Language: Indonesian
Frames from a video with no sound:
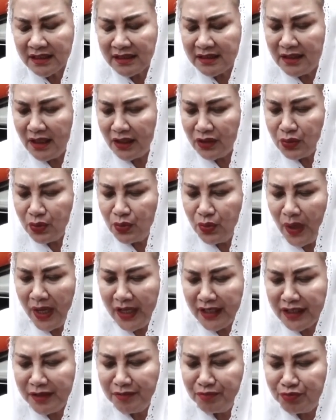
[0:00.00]
sejak
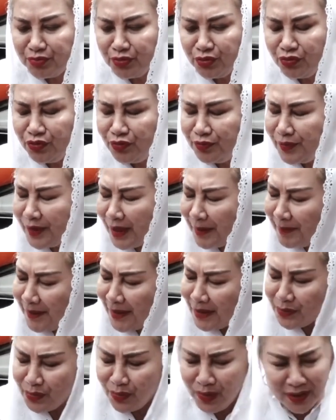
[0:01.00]
2000
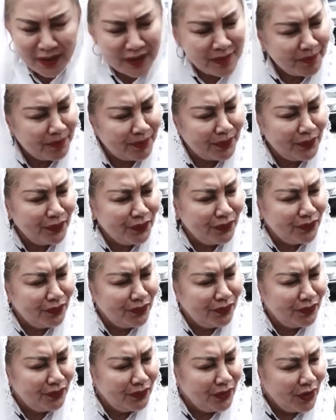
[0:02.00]
berapa
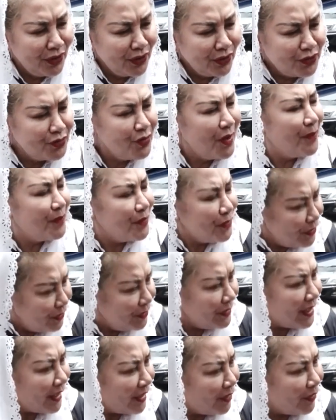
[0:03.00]
2020
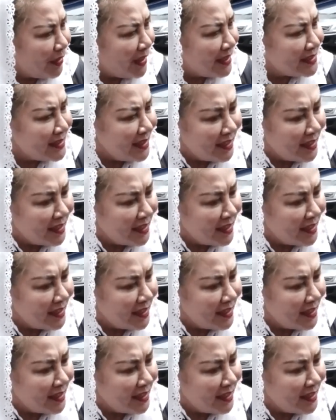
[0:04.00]
ya kalau nggak iya.